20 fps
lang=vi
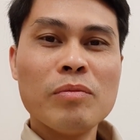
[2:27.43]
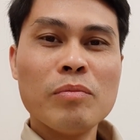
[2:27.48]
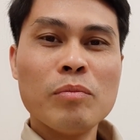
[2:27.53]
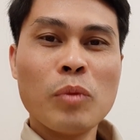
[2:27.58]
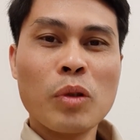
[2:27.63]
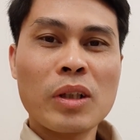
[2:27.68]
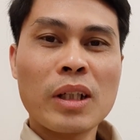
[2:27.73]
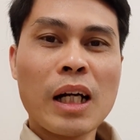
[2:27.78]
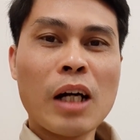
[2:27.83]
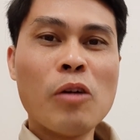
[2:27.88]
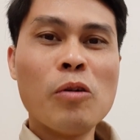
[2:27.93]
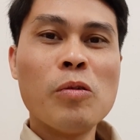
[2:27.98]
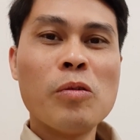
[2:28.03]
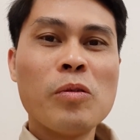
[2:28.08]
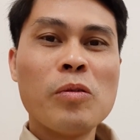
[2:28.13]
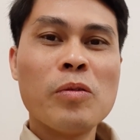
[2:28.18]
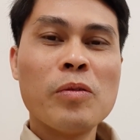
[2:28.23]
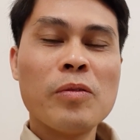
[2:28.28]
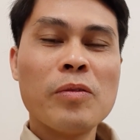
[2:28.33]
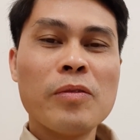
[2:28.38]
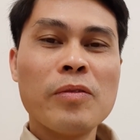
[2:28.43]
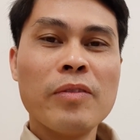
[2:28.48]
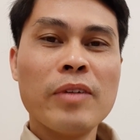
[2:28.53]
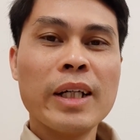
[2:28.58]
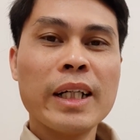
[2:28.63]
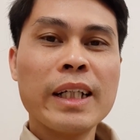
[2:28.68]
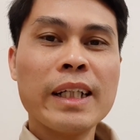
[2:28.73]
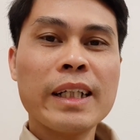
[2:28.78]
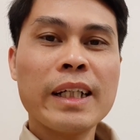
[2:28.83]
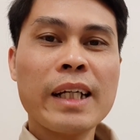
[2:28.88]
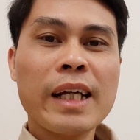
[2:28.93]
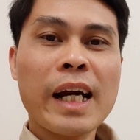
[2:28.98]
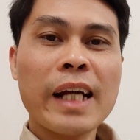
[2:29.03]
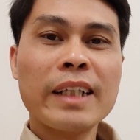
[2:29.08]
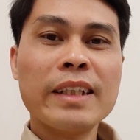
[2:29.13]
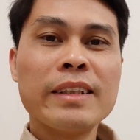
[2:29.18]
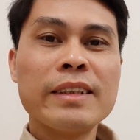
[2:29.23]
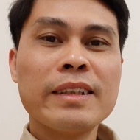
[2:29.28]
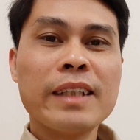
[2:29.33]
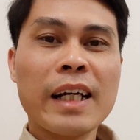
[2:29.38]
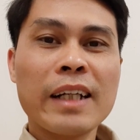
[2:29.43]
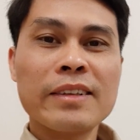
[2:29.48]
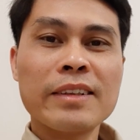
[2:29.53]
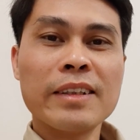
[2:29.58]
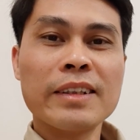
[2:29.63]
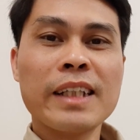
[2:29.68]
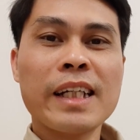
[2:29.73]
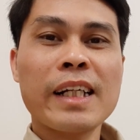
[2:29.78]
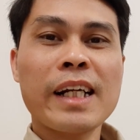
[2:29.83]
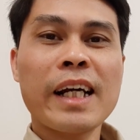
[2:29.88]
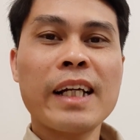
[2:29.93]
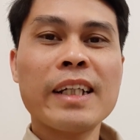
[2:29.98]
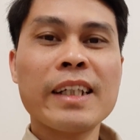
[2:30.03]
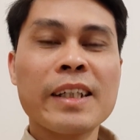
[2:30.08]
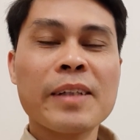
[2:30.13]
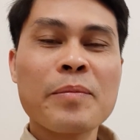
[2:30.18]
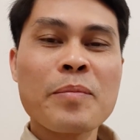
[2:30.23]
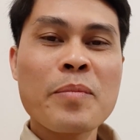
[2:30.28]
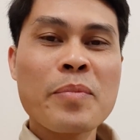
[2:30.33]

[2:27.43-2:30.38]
một câu với cái anh chàng sửa xe này.